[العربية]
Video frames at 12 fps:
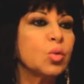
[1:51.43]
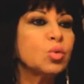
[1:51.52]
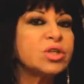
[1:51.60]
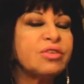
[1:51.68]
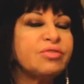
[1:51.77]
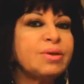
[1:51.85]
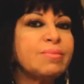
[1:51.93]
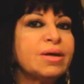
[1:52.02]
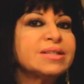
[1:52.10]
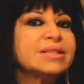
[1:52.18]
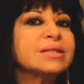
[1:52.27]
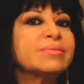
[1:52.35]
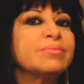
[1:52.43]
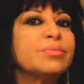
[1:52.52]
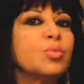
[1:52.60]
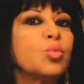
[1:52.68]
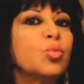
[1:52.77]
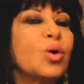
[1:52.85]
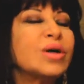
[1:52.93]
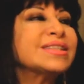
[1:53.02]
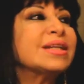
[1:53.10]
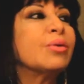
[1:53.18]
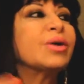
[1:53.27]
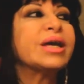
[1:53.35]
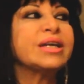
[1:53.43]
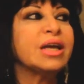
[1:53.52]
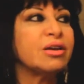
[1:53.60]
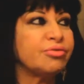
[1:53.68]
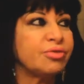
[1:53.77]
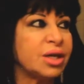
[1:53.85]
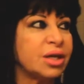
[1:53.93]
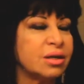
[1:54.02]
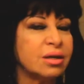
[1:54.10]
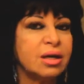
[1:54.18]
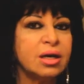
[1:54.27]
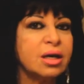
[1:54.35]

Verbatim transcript: وشايفين مصر واصله وجاريه لفين